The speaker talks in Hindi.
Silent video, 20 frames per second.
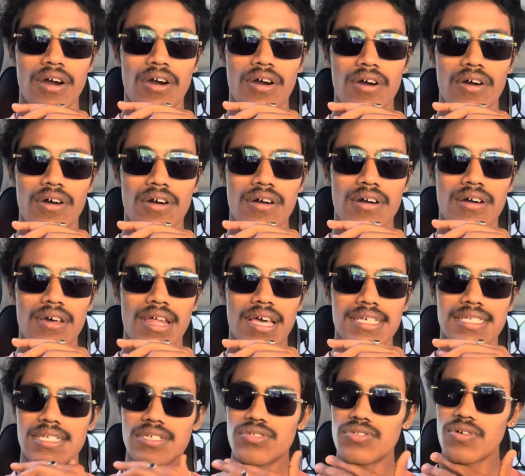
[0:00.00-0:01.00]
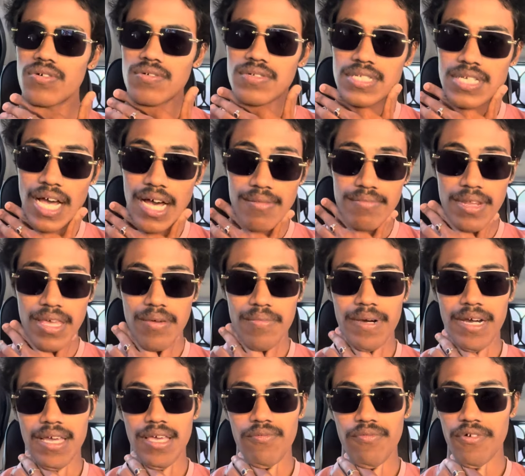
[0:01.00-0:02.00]
और ऐसा तो कुछ काम नहीं है
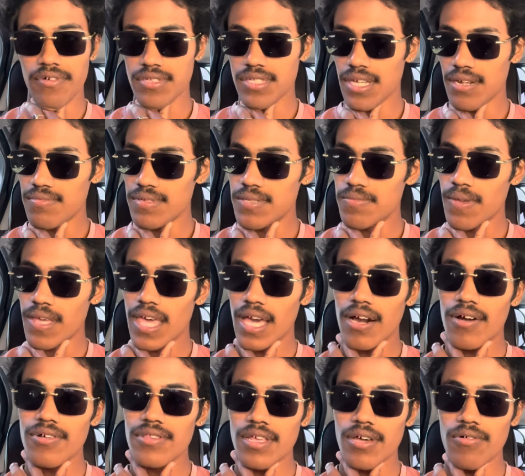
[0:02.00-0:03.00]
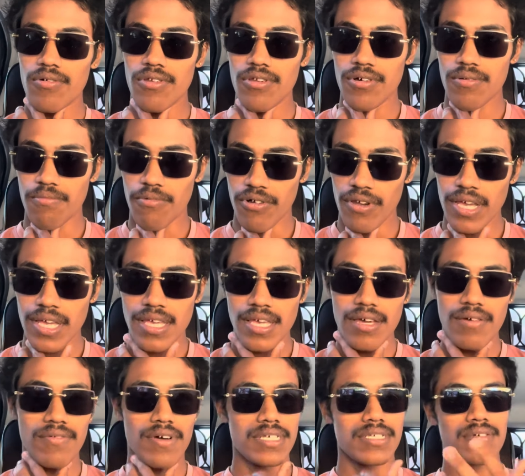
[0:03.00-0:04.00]
बाकी फोर सर्विस में क्या होता है वो लोग
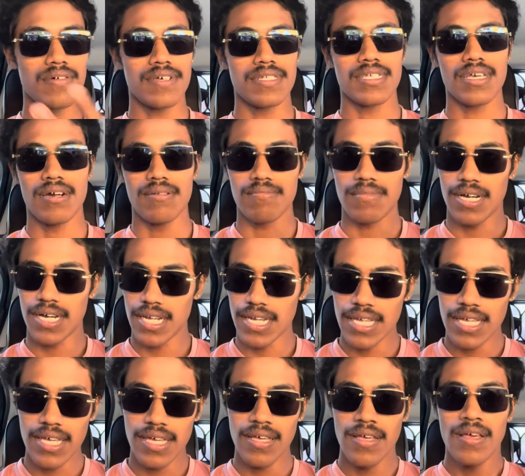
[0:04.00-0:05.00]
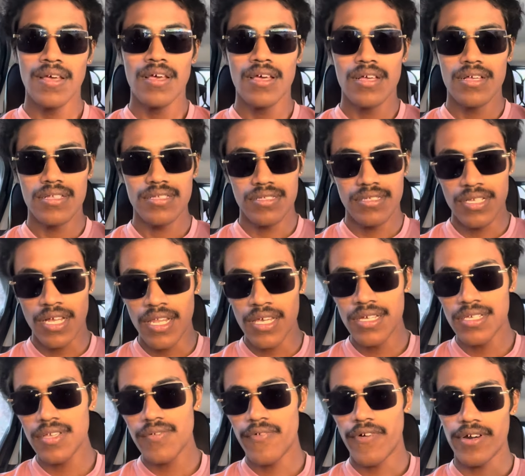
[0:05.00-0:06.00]
बोलेंगे वैसे वैसे हम करेंगे
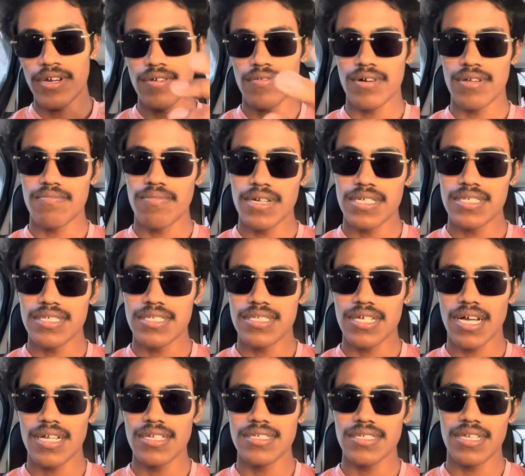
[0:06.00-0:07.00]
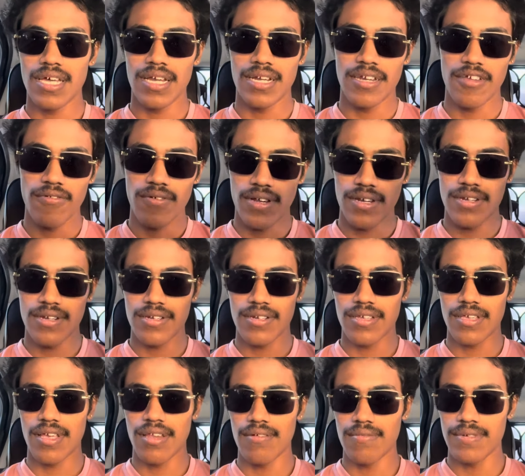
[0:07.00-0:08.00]
चलिए जी 41 परसेंट चार्ज 91
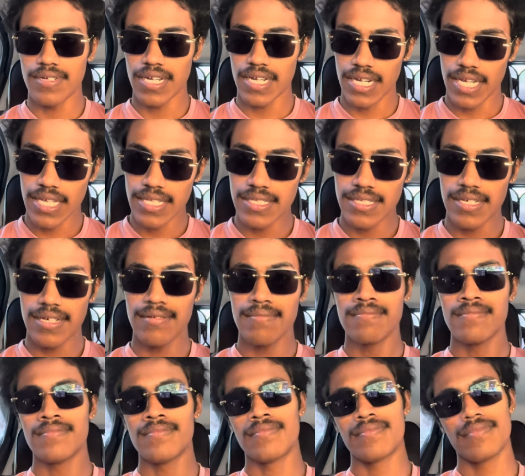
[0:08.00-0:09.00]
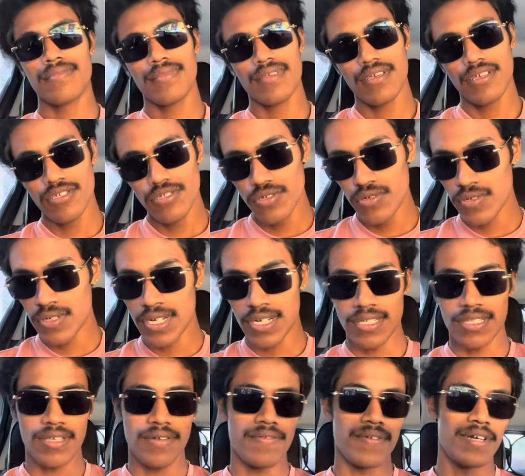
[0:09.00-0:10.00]
किलोमीटर रेंज है शुरू
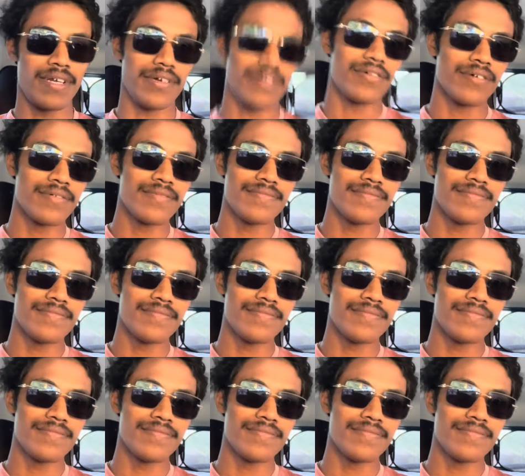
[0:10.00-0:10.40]
करते हैं वीडियो